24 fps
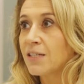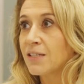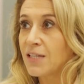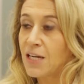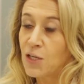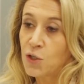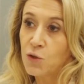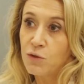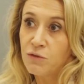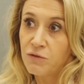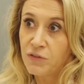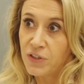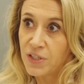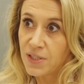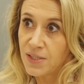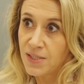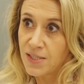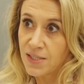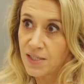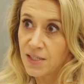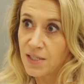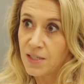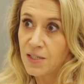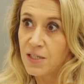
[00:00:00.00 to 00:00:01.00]
taką
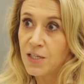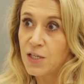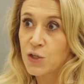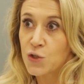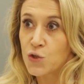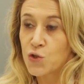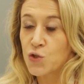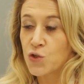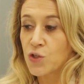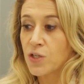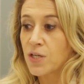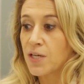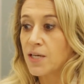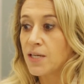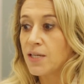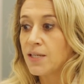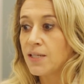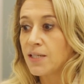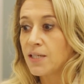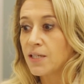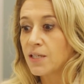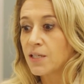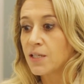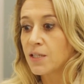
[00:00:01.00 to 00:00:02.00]
wiedzę, że
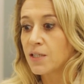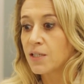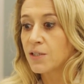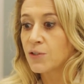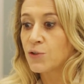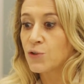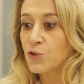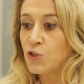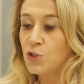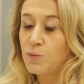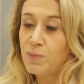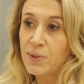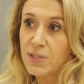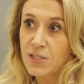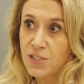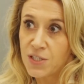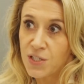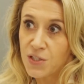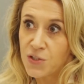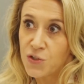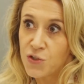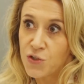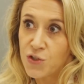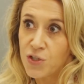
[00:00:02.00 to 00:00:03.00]
ci
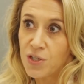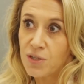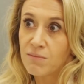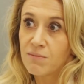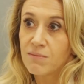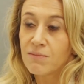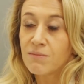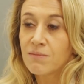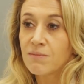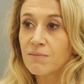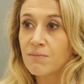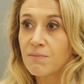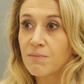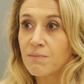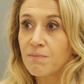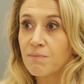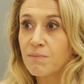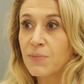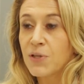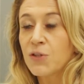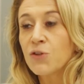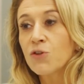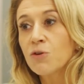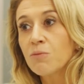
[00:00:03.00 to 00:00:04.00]
pacjenci
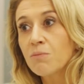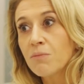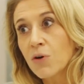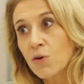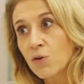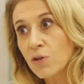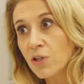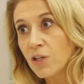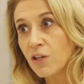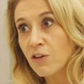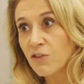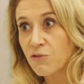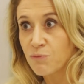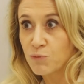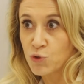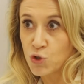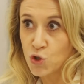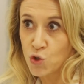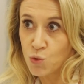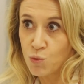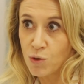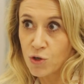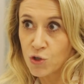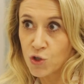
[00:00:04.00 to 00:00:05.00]
będą mogli w
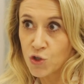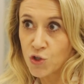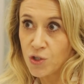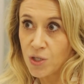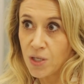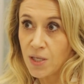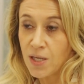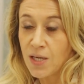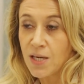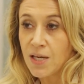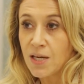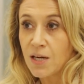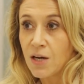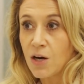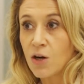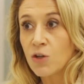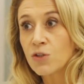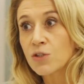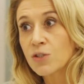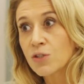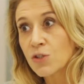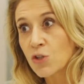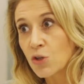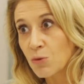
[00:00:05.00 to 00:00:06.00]
przyszłości
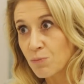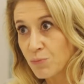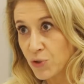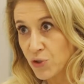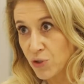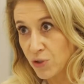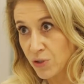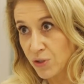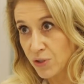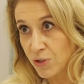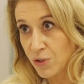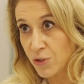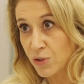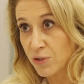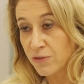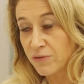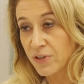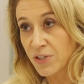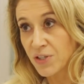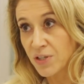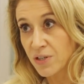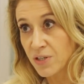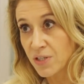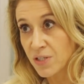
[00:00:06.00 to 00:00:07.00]
odstąpić od
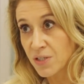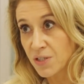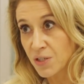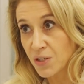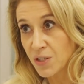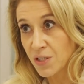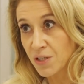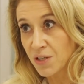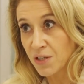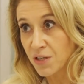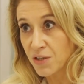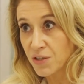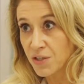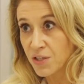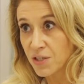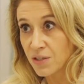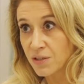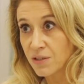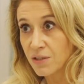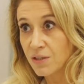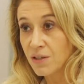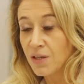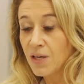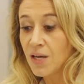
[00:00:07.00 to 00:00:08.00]
stosowania restrykcyjnej
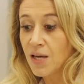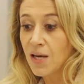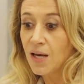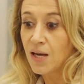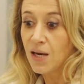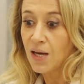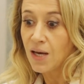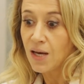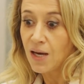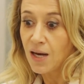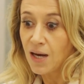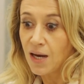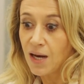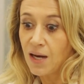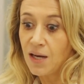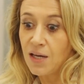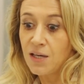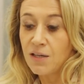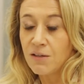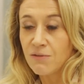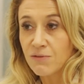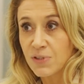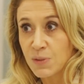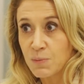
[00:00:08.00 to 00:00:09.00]
diety, a
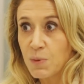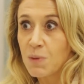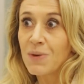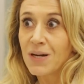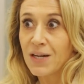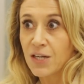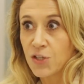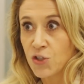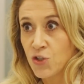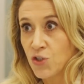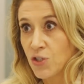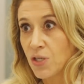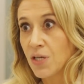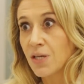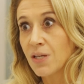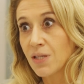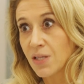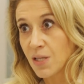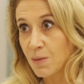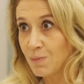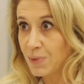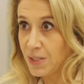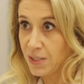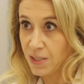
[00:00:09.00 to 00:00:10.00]
wspomagać się
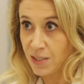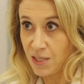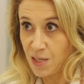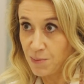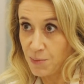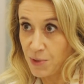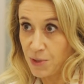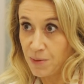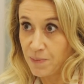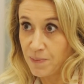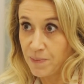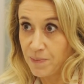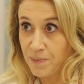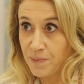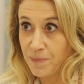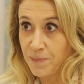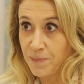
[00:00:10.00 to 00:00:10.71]
tabletkami.